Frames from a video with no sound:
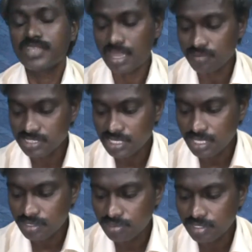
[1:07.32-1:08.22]

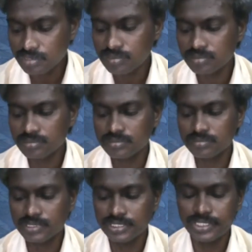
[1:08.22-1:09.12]
అవసరాల కోసం
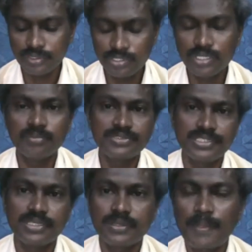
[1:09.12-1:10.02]
మరి దేవుని
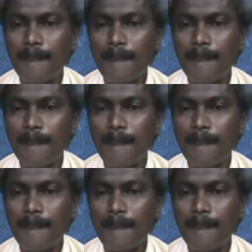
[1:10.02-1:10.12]
నమ్ముతున్నారు